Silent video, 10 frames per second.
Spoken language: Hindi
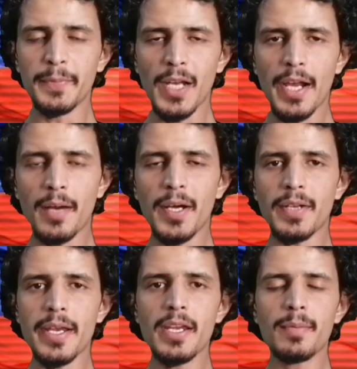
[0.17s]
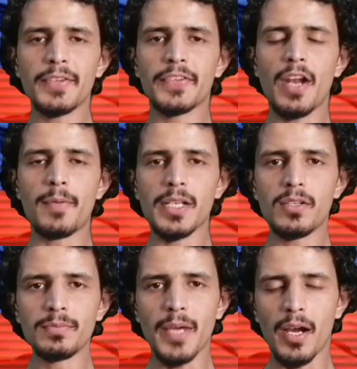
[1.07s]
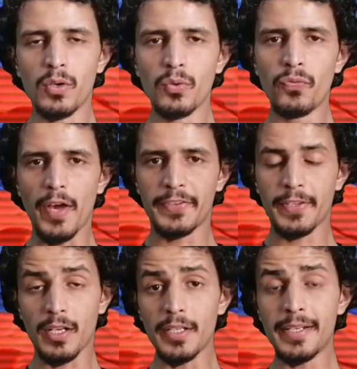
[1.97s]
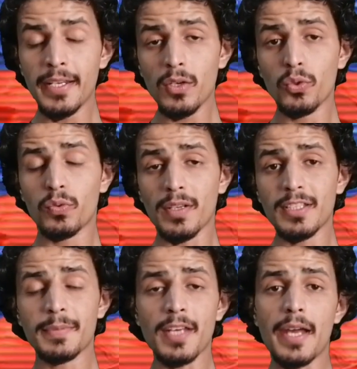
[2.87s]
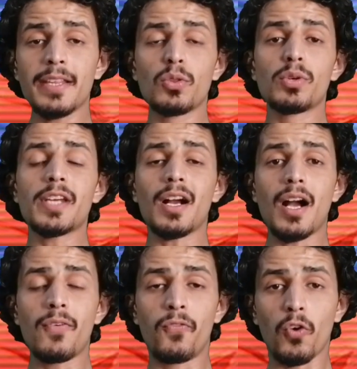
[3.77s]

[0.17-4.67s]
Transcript: बसमीम अल्लाम मैं हूं फैसल अली ठीक उस वक्त जब सारी दुनिया का